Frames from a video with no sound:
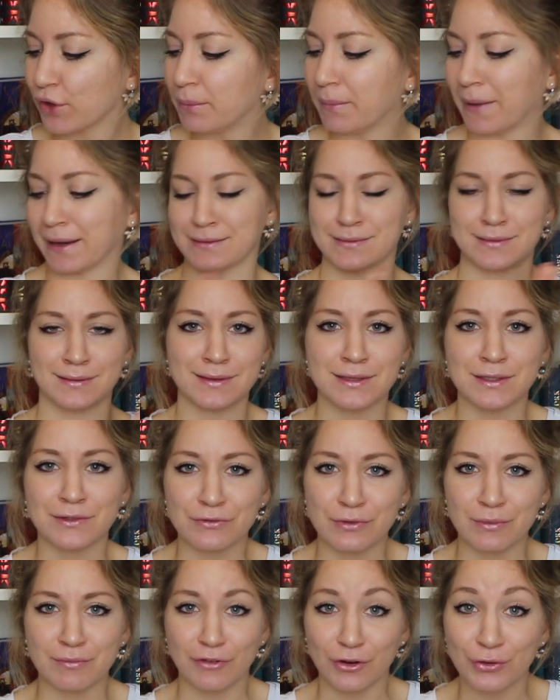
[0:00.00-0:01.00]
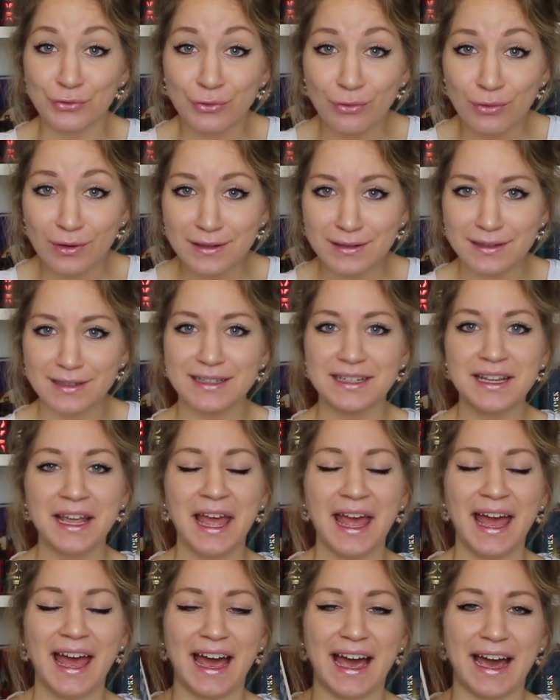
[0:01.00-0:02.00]
Macht Sinn, sind fünf Autorinnen.
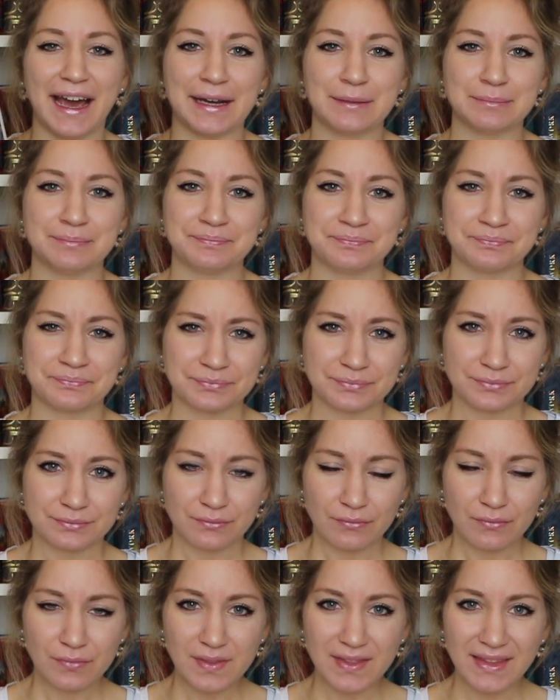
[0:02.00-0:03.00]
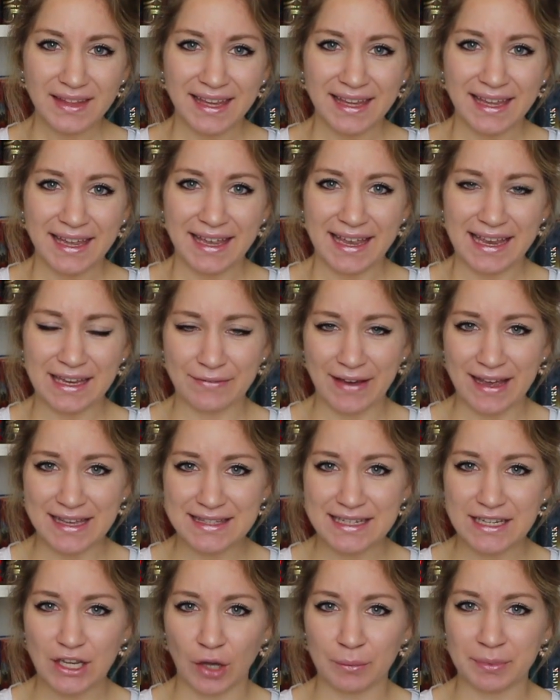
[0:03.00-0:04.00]
Ähm, ich
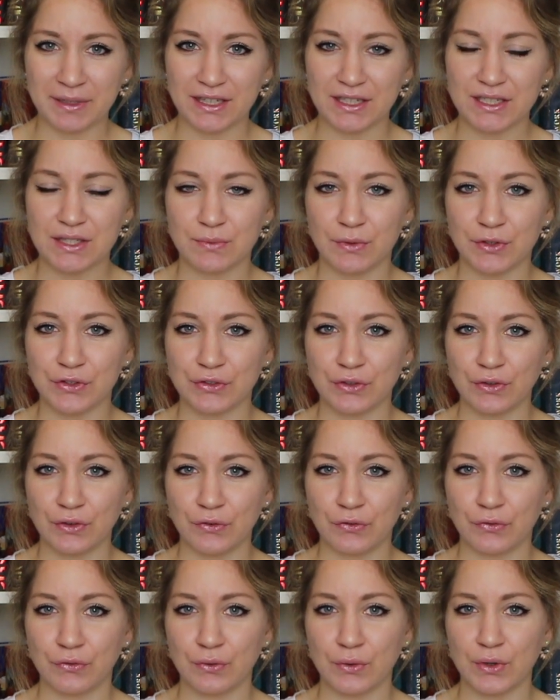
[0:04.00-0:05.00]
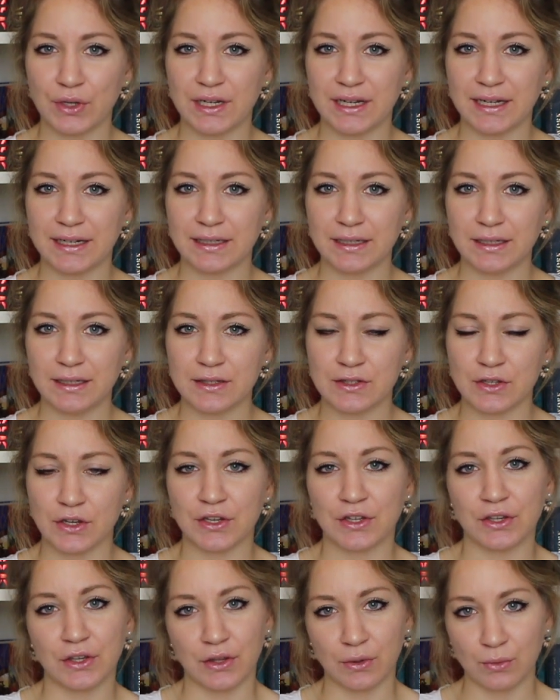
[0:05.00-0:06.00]
weiß nicht, ob ich inzwischen für
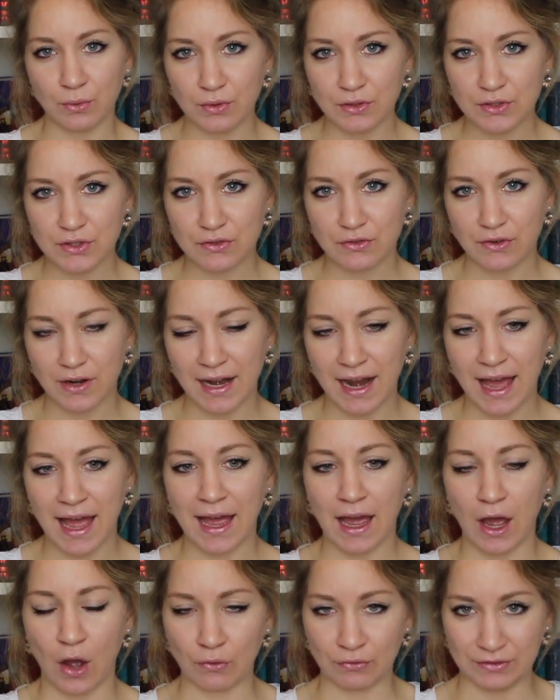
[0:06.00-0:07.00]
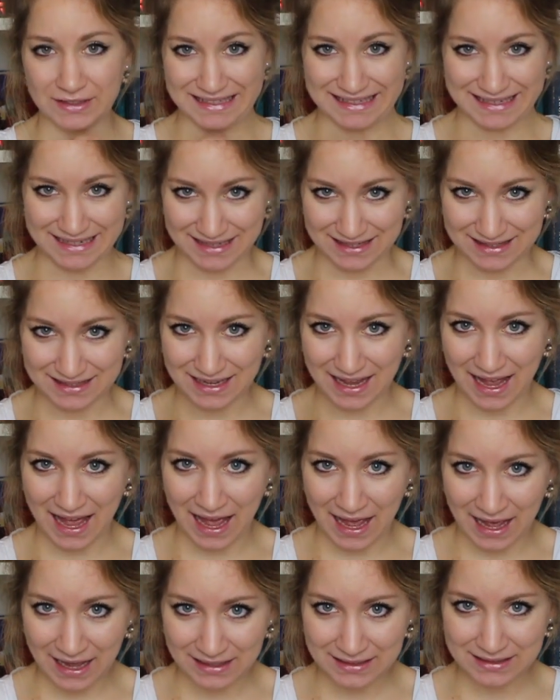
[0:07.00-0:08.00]
solche Jugendthriller auf diese
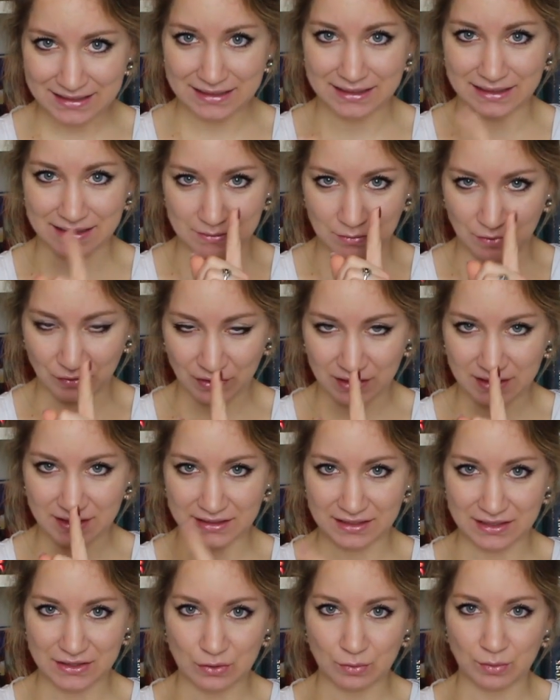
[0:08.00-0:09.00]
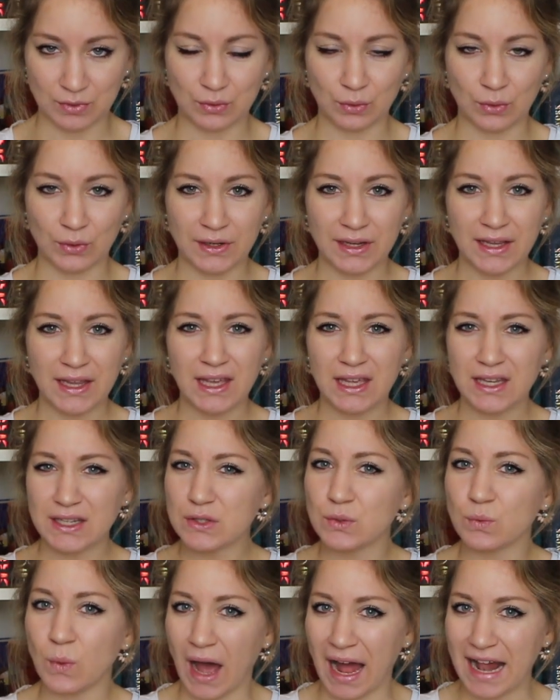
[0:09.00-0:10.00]
Art, das ist mir wichtig, das zu betonen,
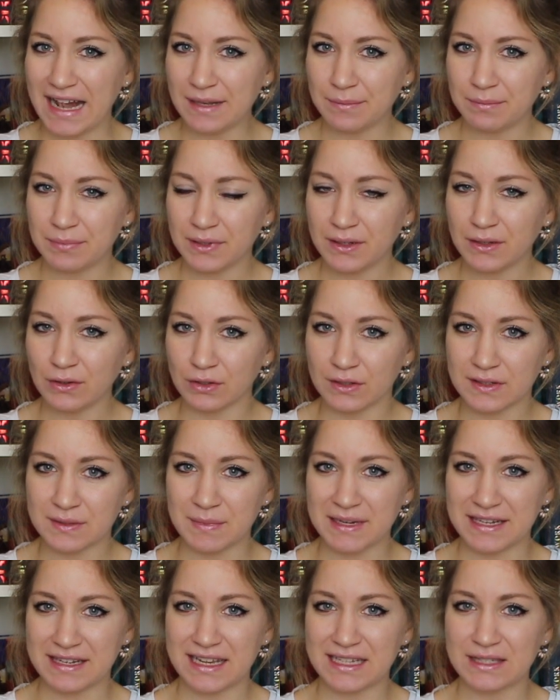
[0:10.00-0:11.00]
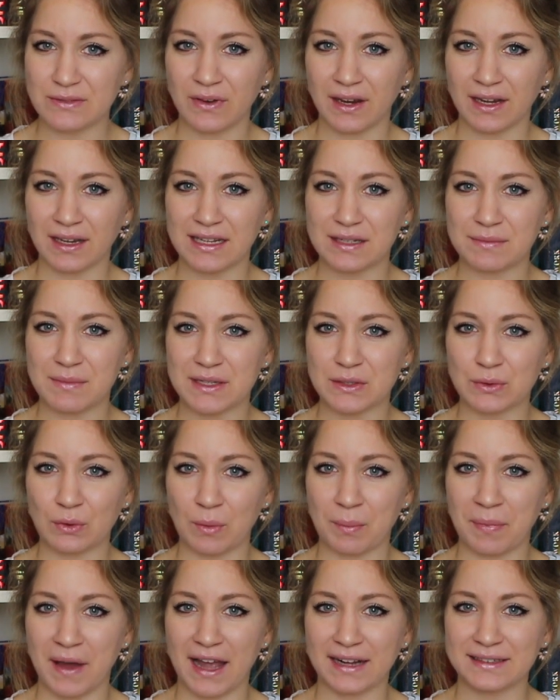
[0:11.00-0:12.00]
zu alt bin und es mich deswegen nicht mehr so
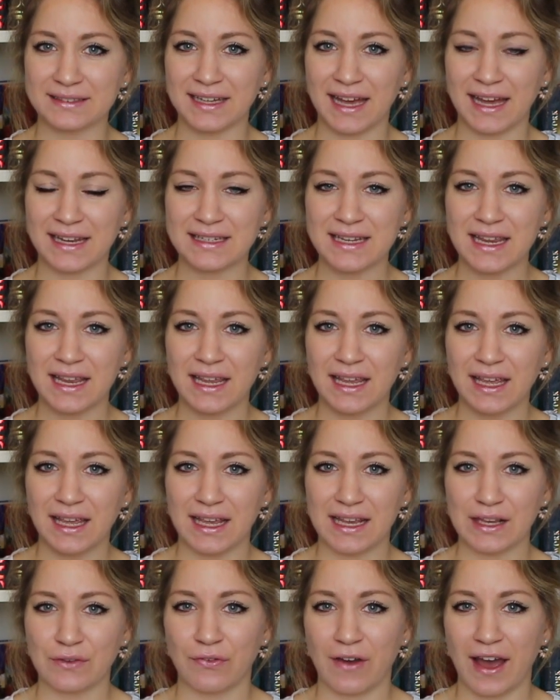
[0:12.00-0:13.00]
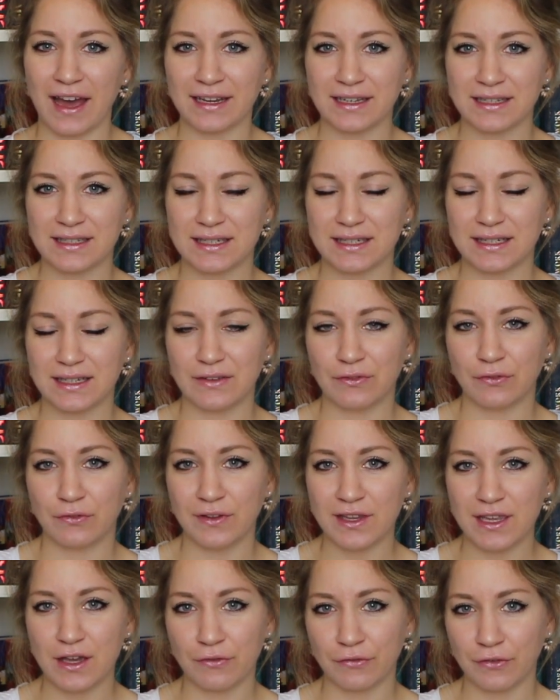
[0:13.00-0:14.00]
gepackt hat. Ich fand
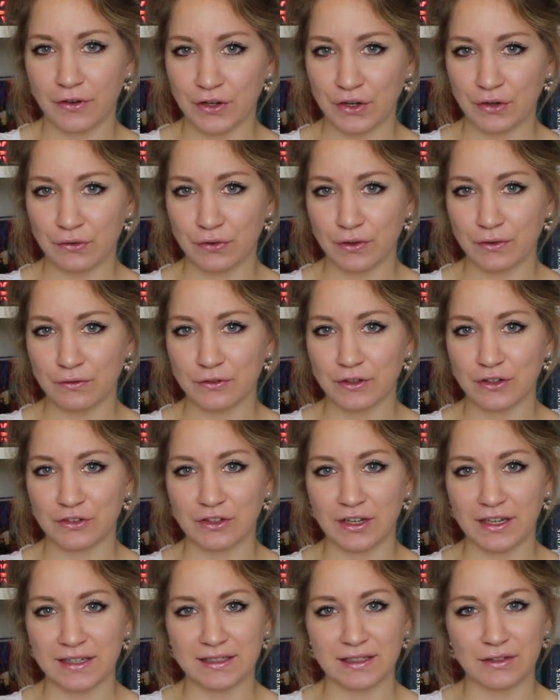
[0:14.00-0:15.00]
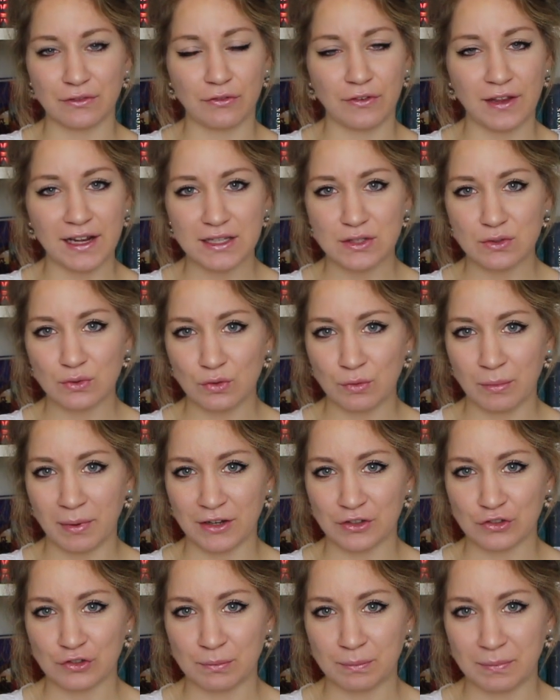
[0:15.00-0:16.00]
vier von den fünf Geschichten viel zu
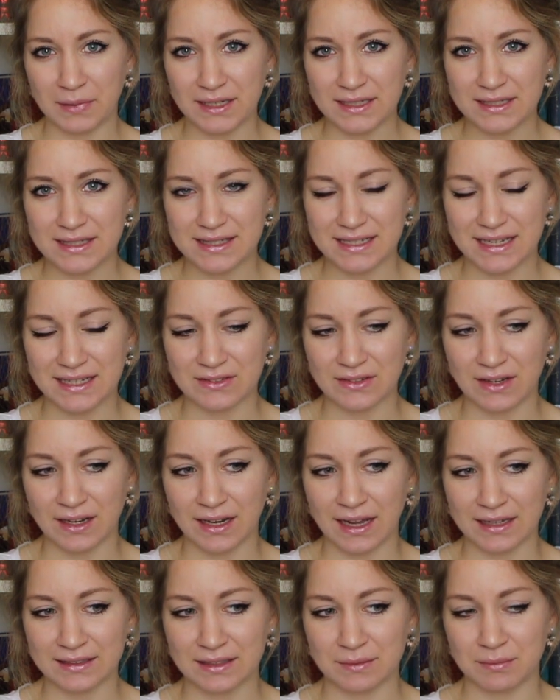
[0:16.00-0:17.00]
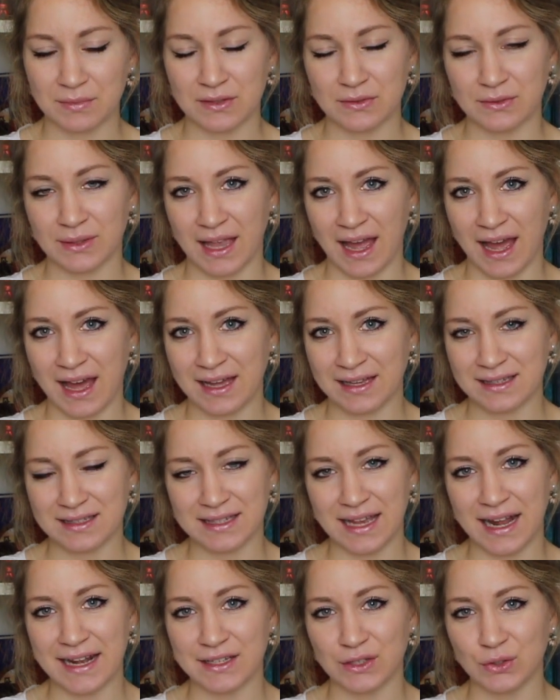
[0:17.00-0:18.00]
überspitzt. Also da dachte ich mir so, ja,
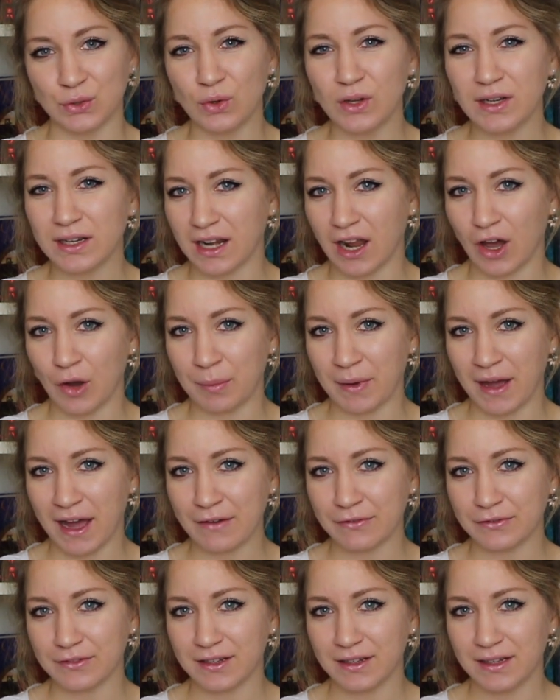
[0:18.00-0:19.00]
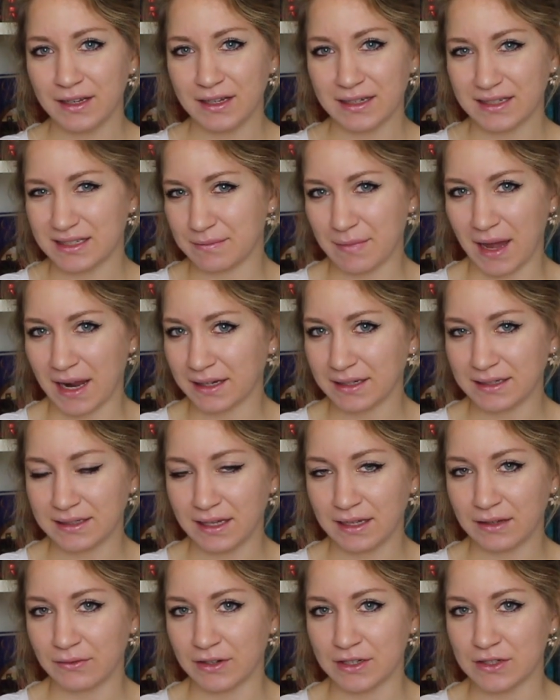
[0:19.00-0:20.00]
ist halt null glaubhaft. Das mag ich
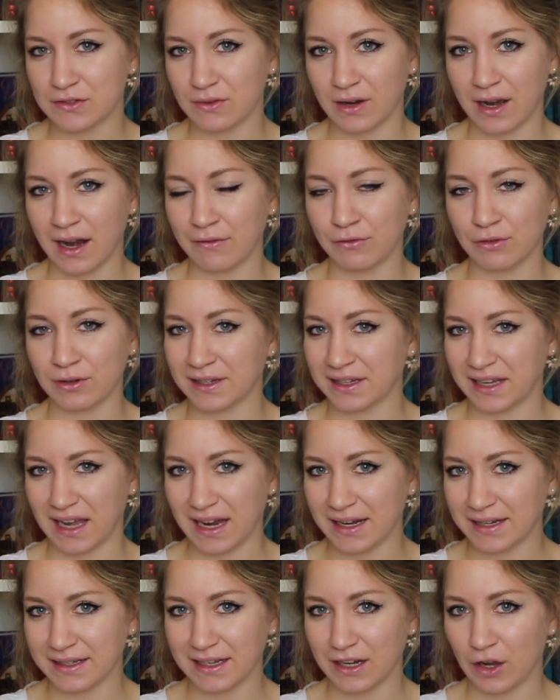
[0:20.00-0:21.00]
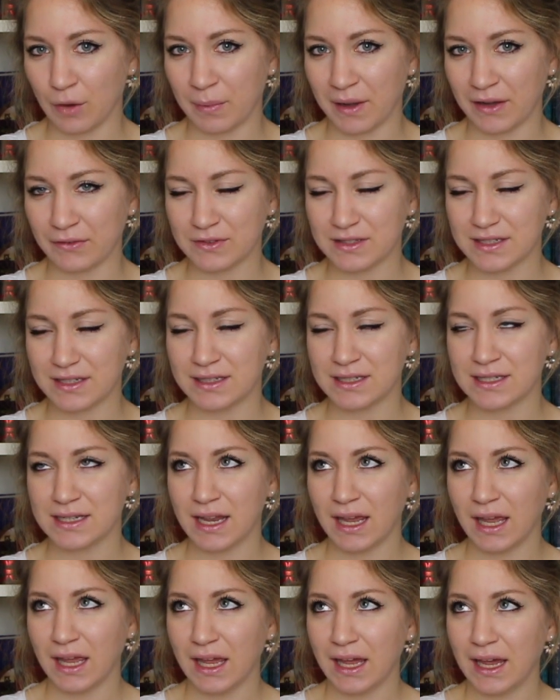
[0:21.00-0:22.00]
nicht, wenn Thriller wirklich gar nicht glaubhaft sind.
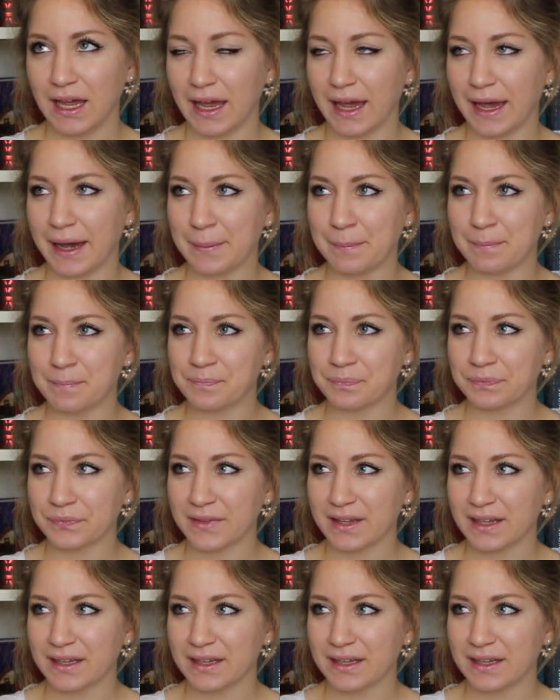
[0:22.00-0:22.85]
Ähm,